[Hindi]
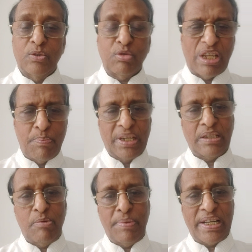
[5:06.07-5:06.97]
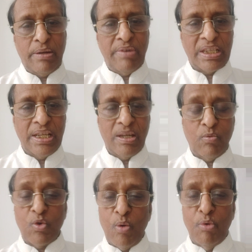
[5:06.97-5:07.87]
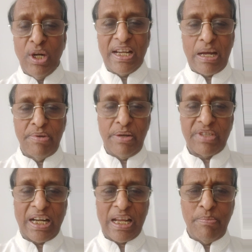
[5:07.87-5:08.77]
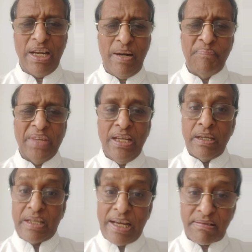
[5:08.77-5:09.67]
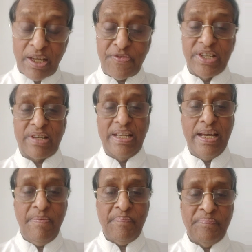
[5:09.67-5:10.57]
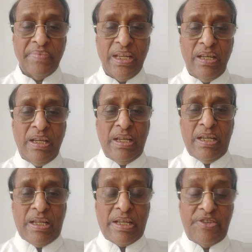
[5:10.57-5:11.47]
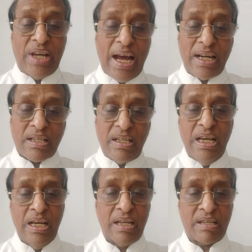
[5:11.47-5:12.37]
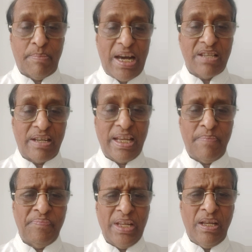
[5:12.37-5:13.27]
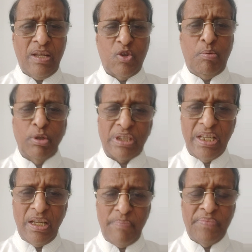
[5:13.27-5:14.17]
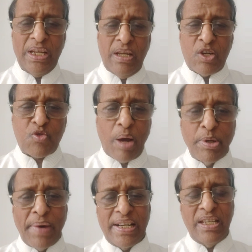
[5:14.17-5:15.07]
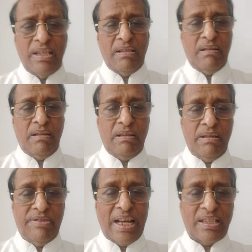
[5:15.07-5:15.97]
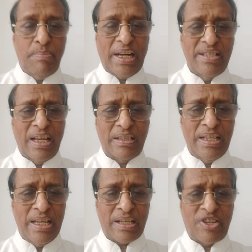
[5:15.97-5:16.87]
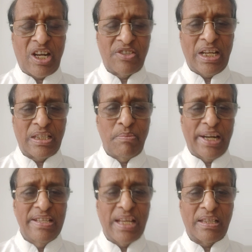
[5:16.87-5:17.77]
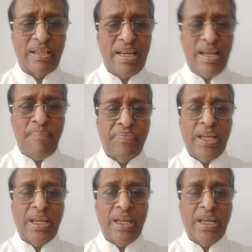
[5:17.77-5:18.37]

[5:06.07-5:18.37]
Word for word: दूसरी पंक्ति में बैठे हुए थे उनको बोलने का भी अवसर नहीं मिला क्या सिर्फ इसलिए कि जाट समाज ने जो बहुत ही स्वाभिमानी जाति मानी जाती है किसान जाति मानी जाती है